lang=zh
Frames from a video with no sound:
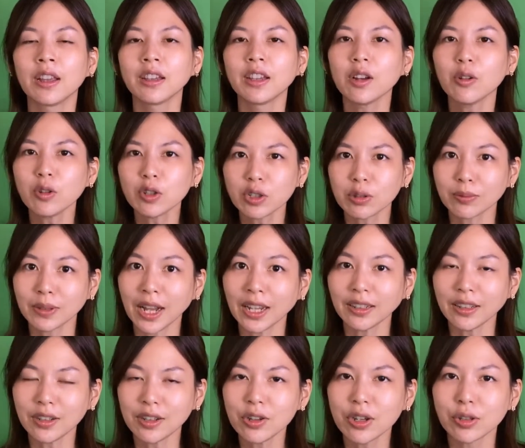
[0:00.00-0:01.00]
那为什么它
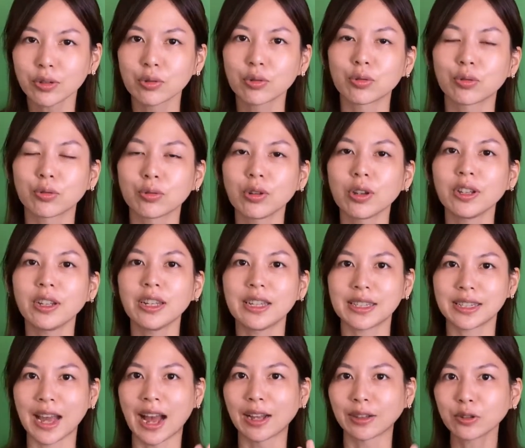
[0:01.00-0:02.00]
的业主愿意
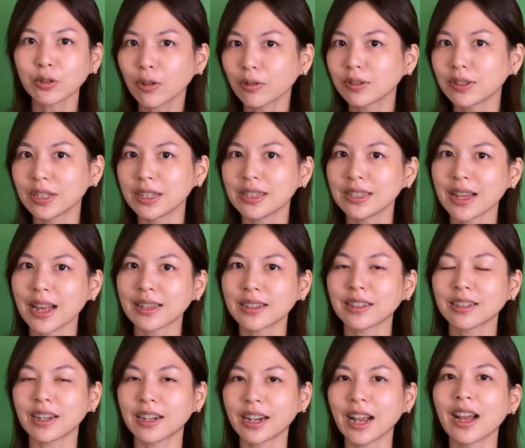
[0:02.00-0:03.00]
砸重金在
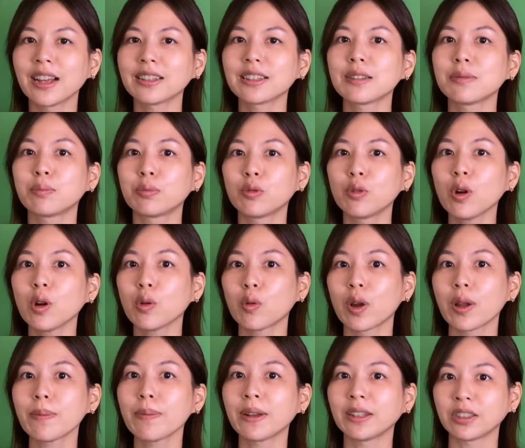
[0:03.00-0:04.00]
这个看似不会
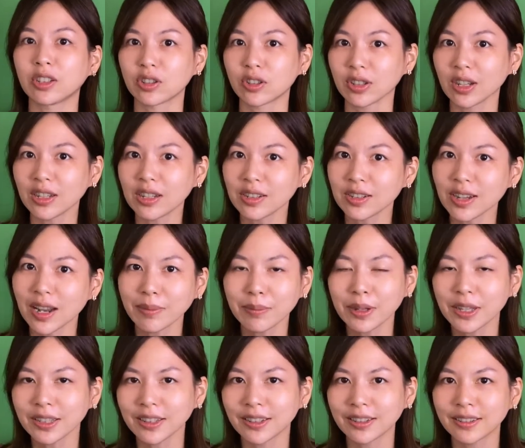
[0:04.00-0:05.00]
回本的生意上
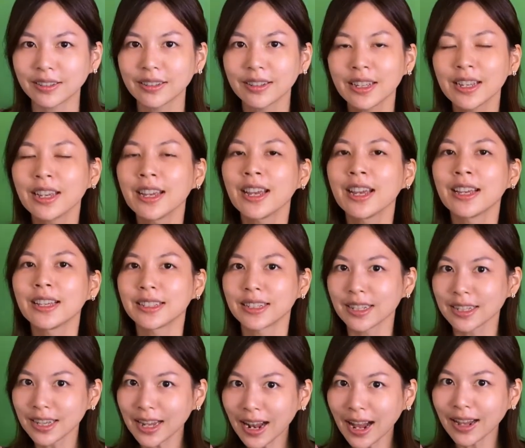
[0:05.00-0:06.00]
面呢？
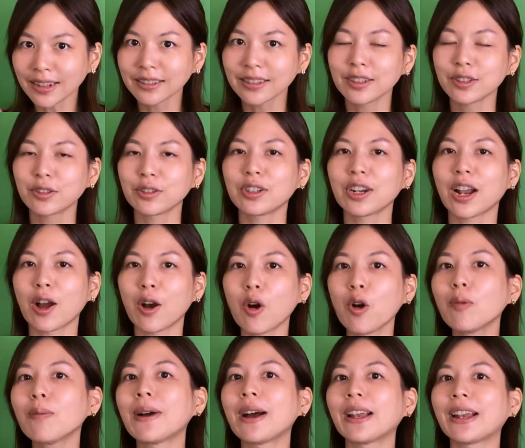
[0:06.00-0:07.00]
接下来呢，就让
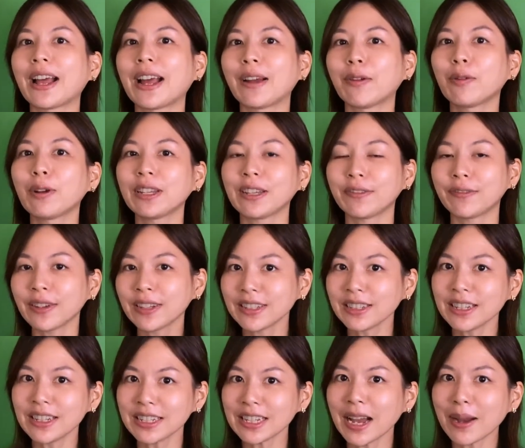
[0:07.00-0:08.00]
欧玛来为你分
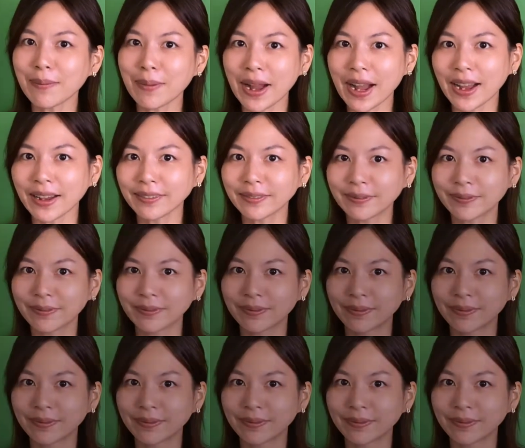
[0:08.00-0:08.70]
析一下吧。